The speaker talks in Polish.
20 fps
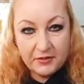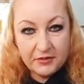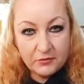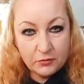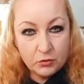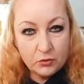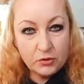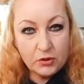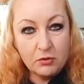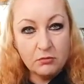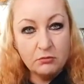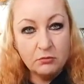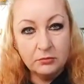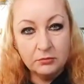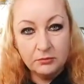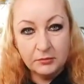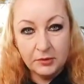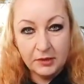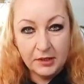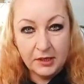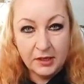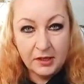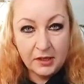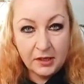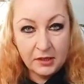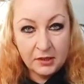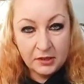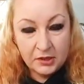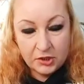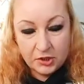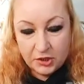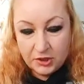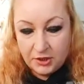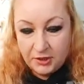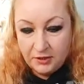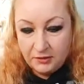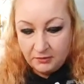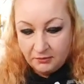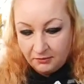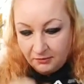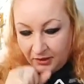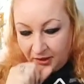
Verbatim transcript: z wróżką, czyli